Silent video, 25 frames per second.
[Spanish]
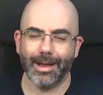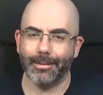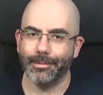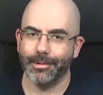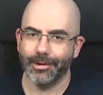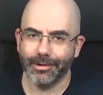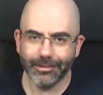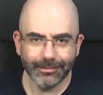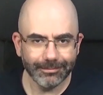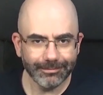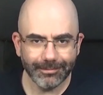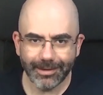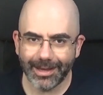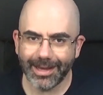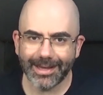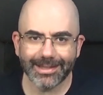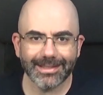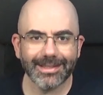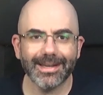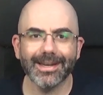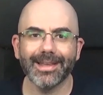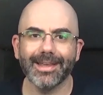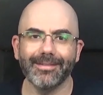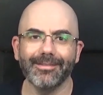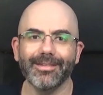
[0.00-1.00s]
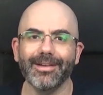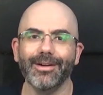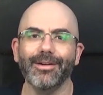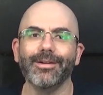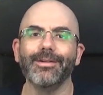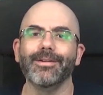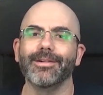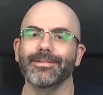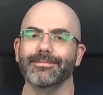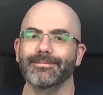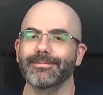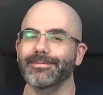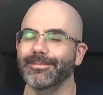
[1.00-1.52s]
cabrón es el que...
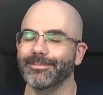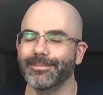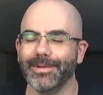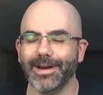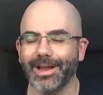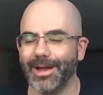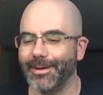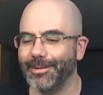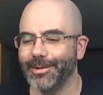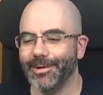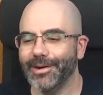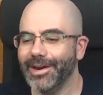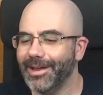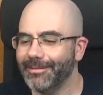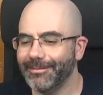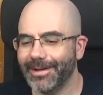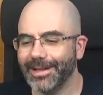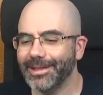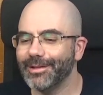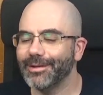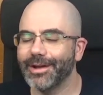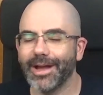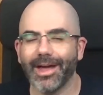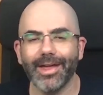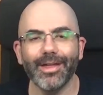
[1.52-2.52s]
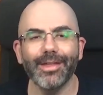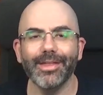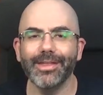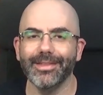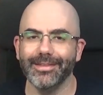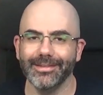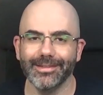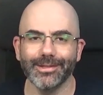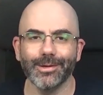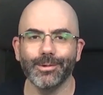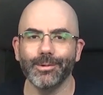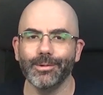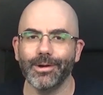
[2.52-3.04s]
o cabrona me ha
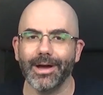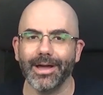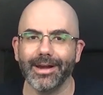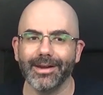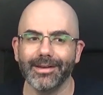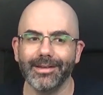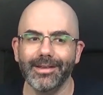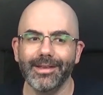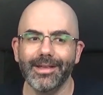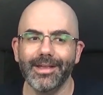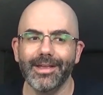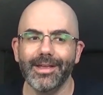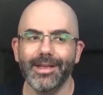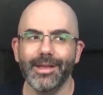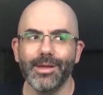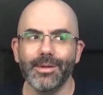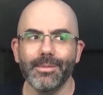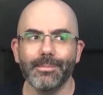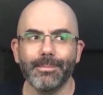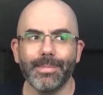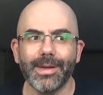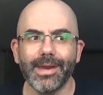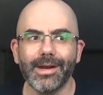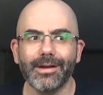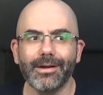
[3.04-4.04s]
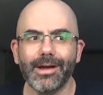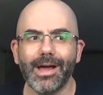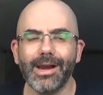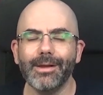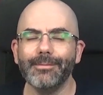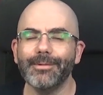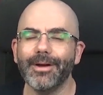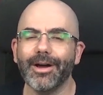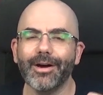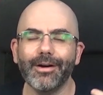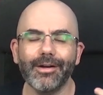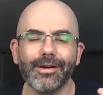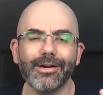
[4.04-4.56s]
tocado jugar. Pero a
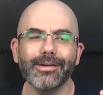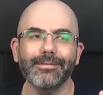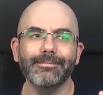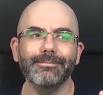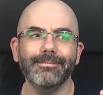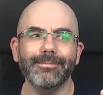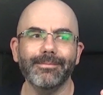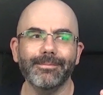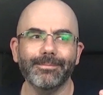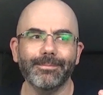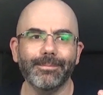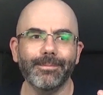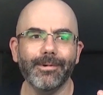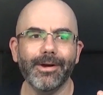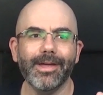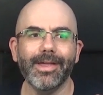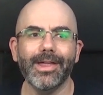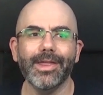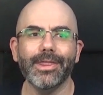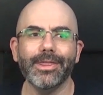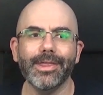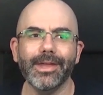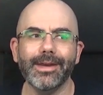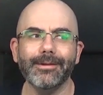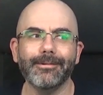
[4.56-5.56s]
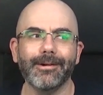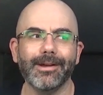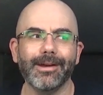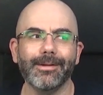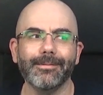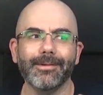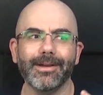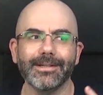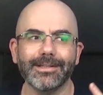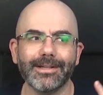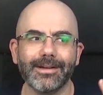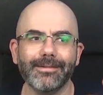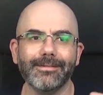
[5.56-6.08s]
lo mejor puede decir,
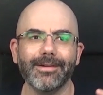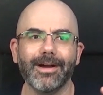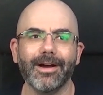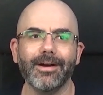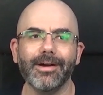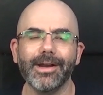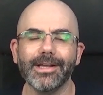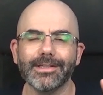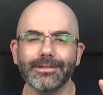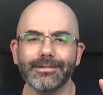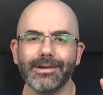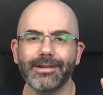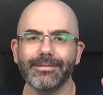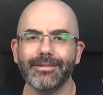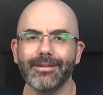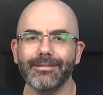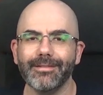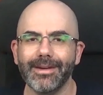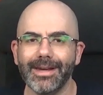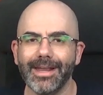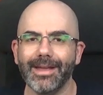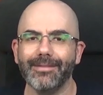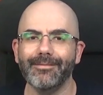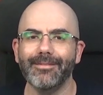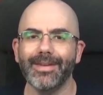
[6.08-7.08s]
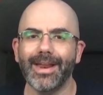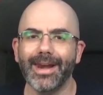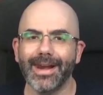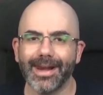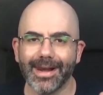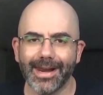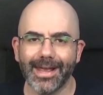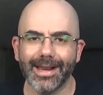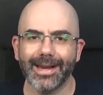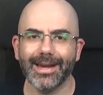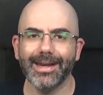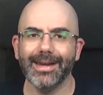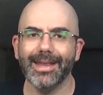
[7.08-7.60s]
bueno, pues a lo mejor es una familia en plan
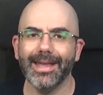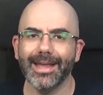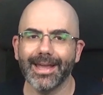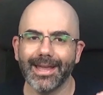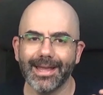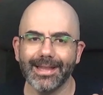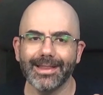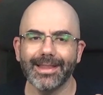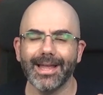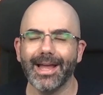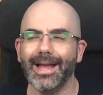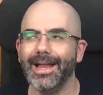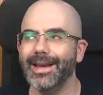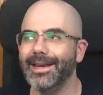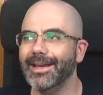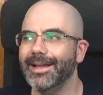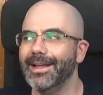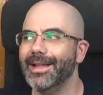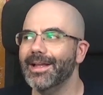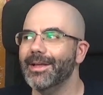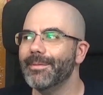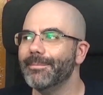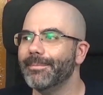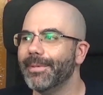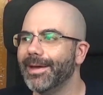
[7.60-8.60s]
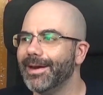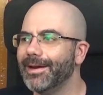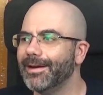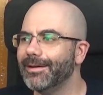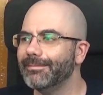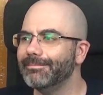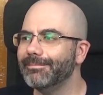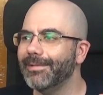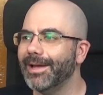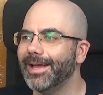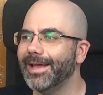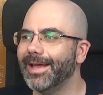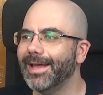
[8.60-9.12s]
redneck y tal,
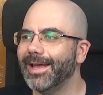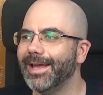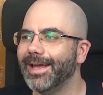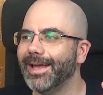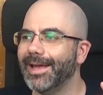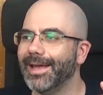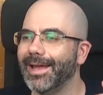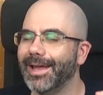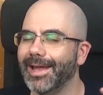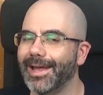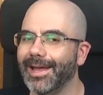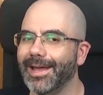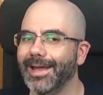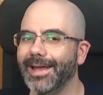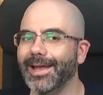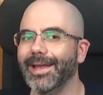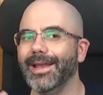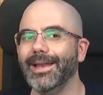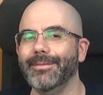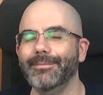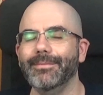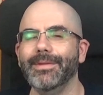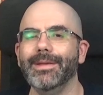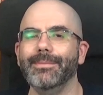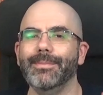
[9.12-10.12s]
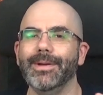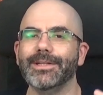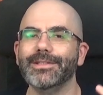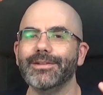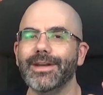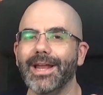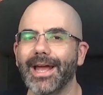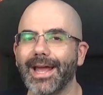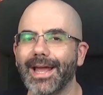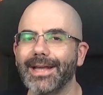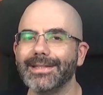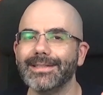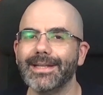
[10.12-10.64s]
pero eh, mi
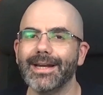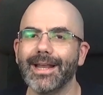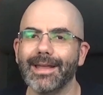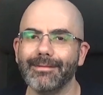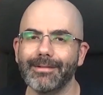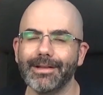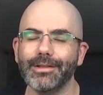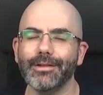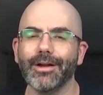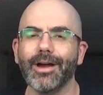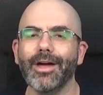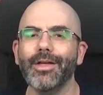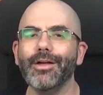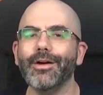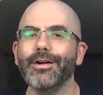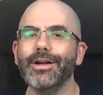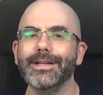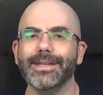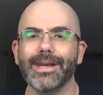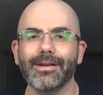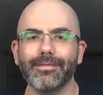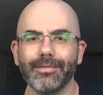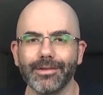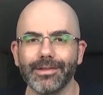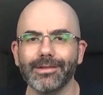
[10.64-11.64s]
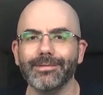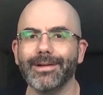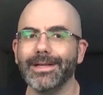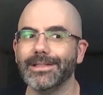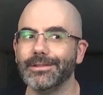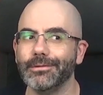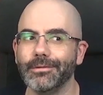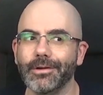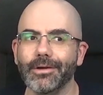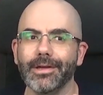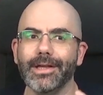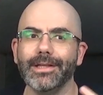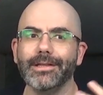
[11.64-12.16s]
personaje es el que me ha tocado con el trasfondo más
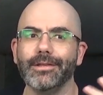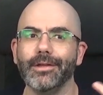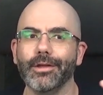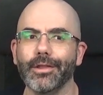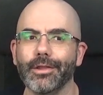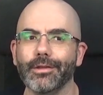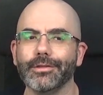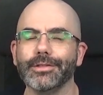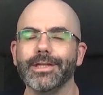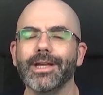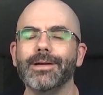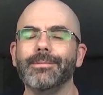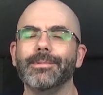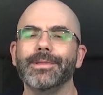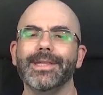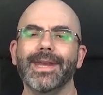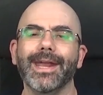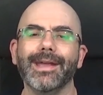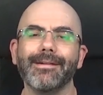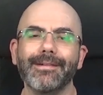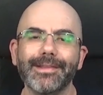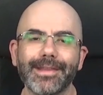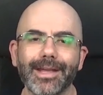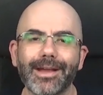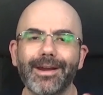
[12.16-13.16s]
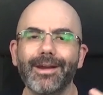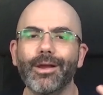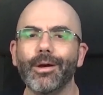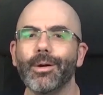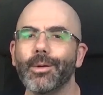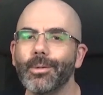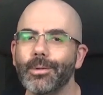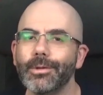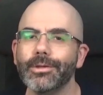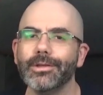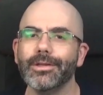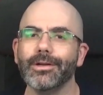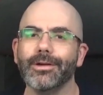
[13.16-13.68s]
chungo de todos. Y como tienes que mantener lo
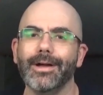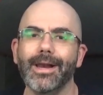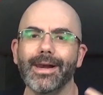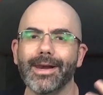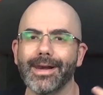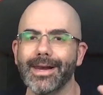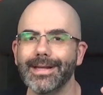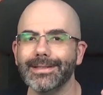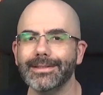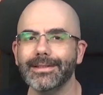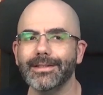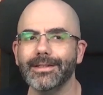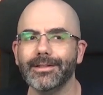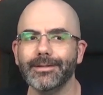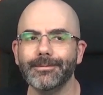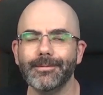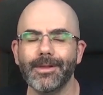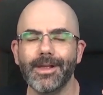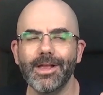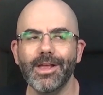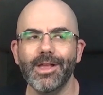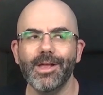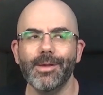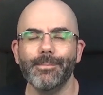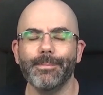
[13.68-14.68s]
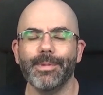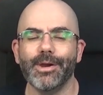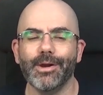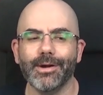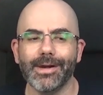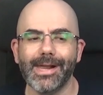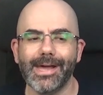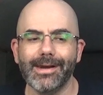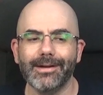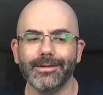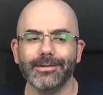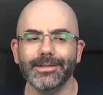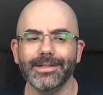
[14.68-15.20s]
oculto al resto. Pero
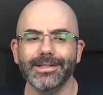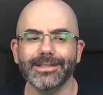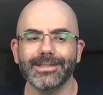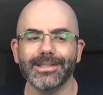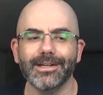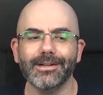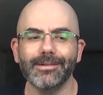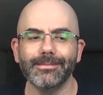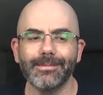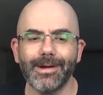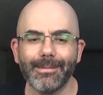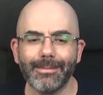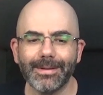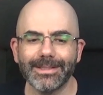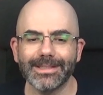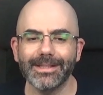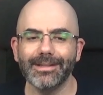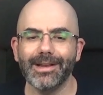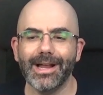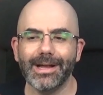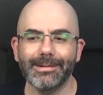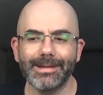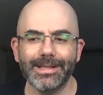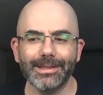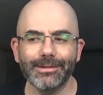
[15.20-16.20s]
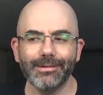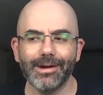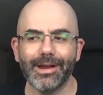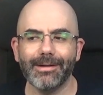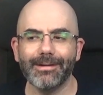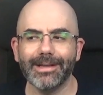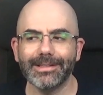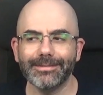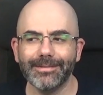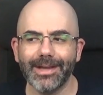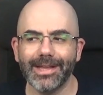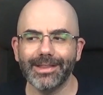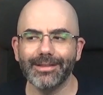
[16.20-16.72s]
claro, según va pasando la aventura,
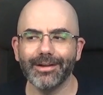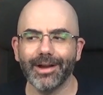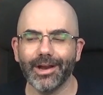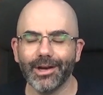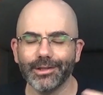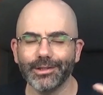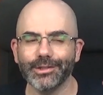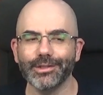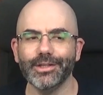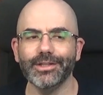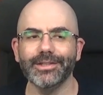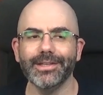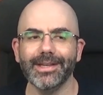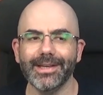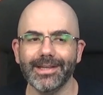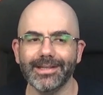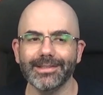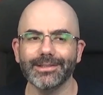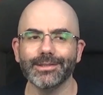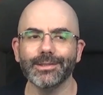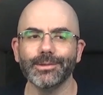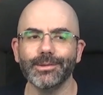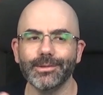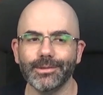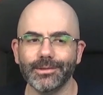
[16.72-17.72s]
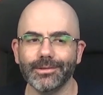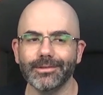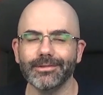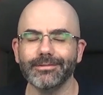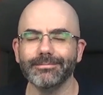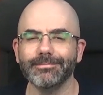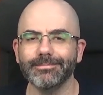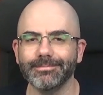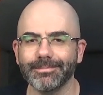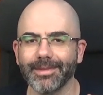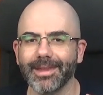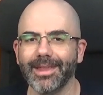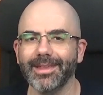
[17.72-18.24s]
vas viendo que los otros tienen su.
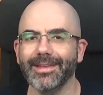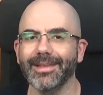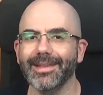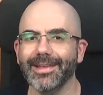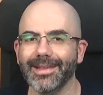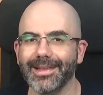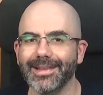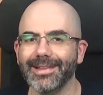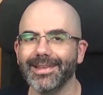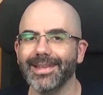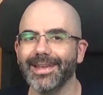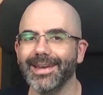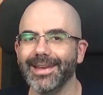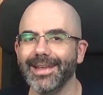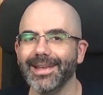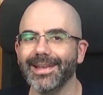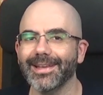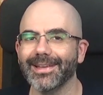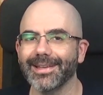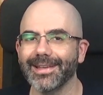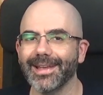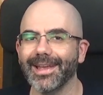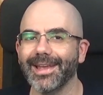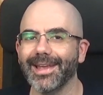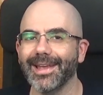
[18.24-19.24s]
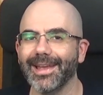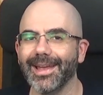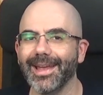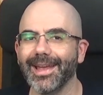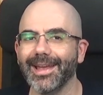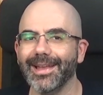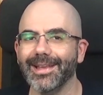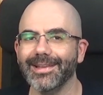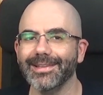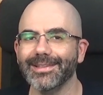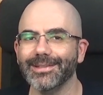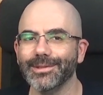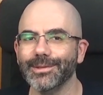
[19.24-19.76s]
Mm, eh, tienen
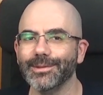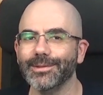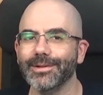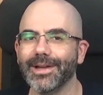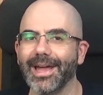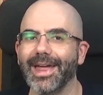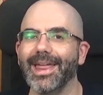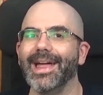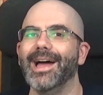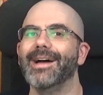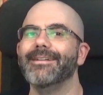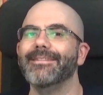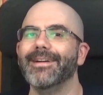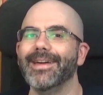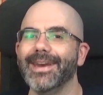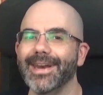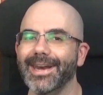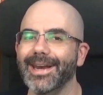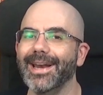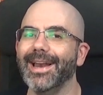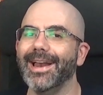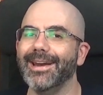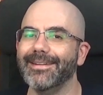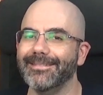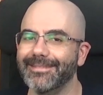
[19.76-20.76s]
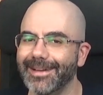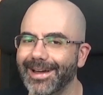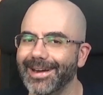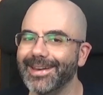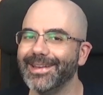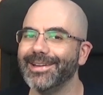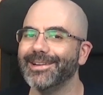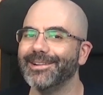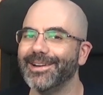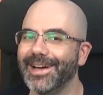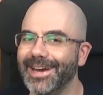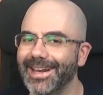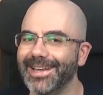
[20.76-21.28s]
eh, su cadáver en el
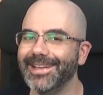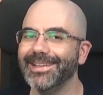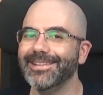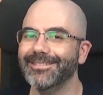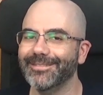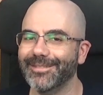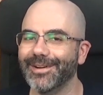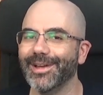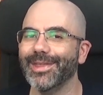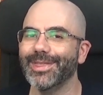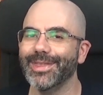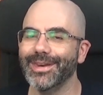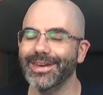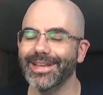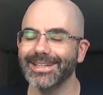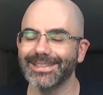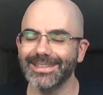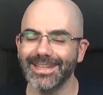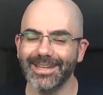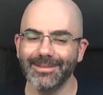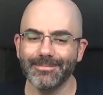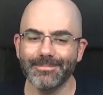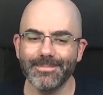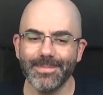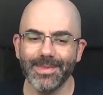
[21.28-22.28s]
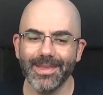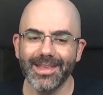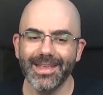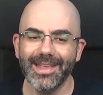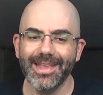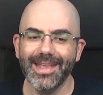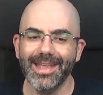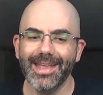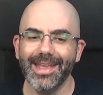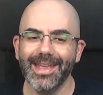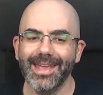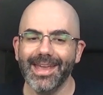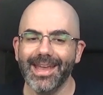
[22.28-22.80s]
armario, ¿vale? Por decirlo así.
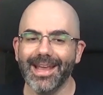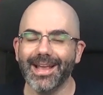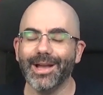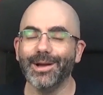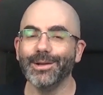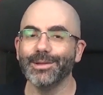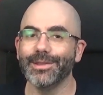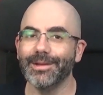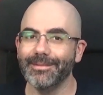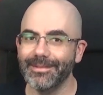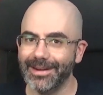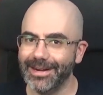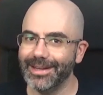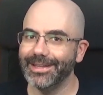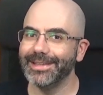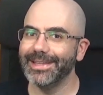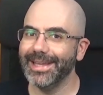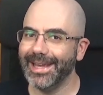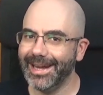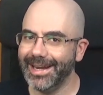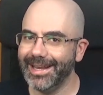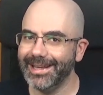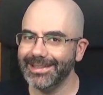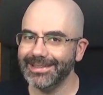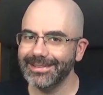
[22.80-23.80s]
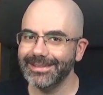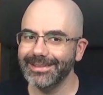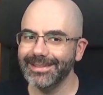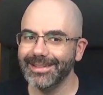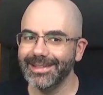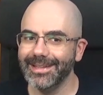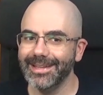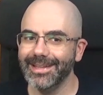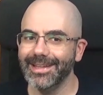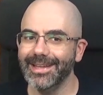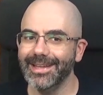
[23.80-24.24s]
Y tú también lo tienes.